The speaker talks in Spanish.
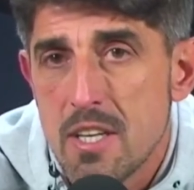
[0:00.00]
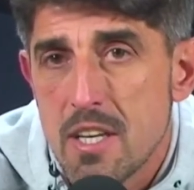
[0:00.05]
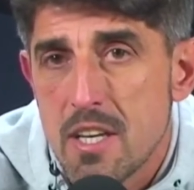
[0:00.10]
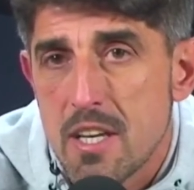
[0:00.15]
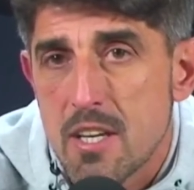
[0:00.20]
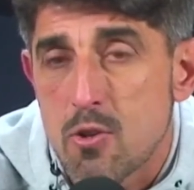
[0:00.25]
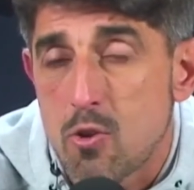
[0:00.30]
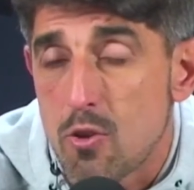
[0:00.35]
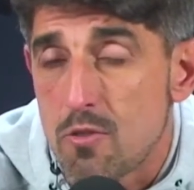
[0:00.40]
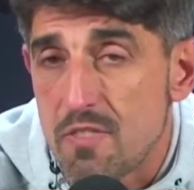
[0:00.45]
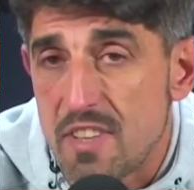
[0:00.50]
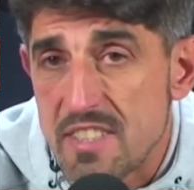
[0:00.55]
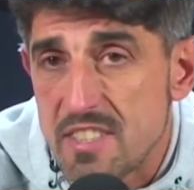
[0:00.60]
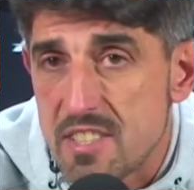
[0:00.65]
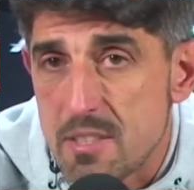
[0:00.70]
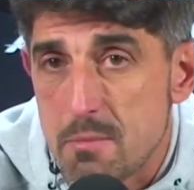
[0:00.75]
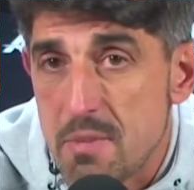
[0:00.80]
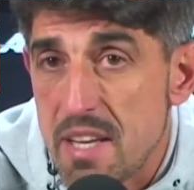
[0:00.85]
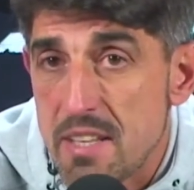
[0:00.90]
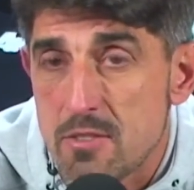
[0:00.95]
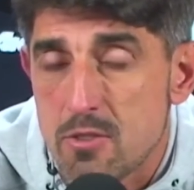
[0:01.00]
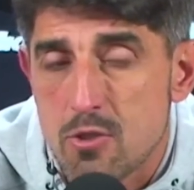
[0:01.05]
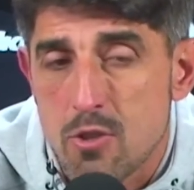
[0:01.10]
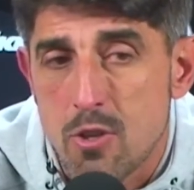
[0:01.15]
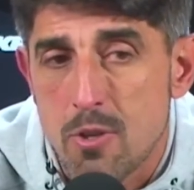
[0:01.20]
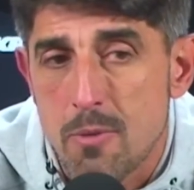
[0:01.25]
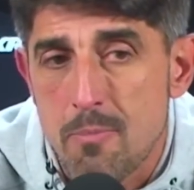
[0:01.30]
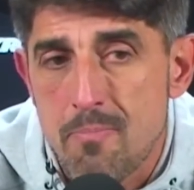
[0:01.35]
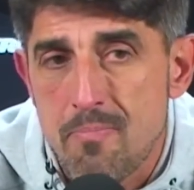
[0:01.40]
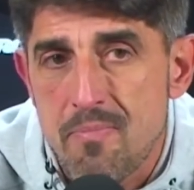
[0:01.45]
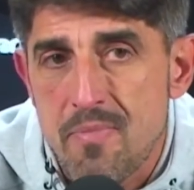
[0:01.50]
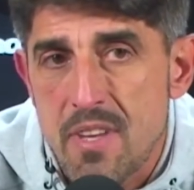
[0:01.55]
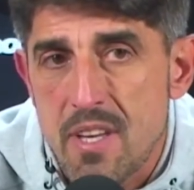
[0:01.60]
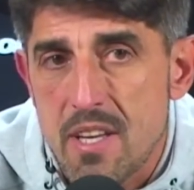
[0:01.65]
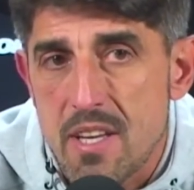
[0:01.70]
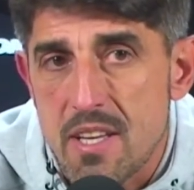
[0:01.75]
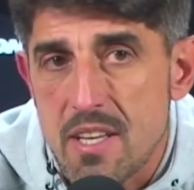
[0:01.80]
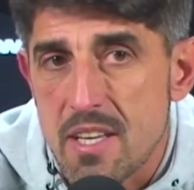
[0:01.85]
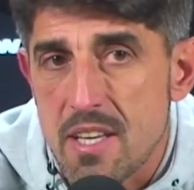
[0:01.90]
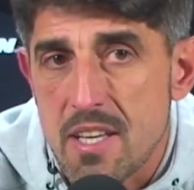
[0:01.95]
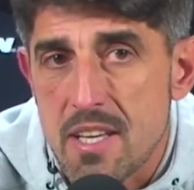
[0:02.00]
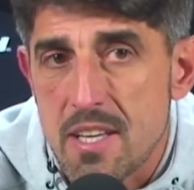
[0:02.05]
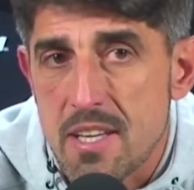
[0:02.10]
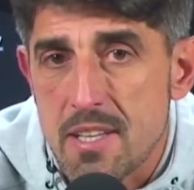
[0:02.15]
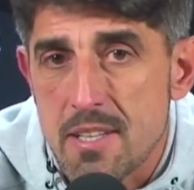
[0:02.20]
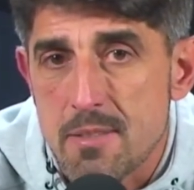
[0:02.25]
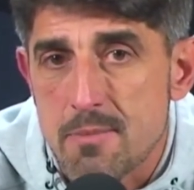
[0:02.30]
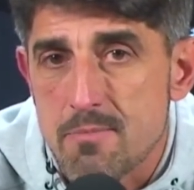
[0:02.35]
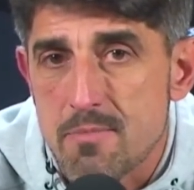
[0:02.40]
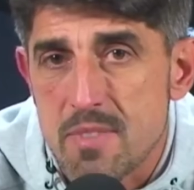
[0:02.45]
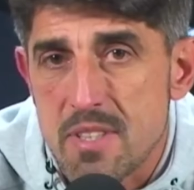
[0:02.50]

convencimiento y,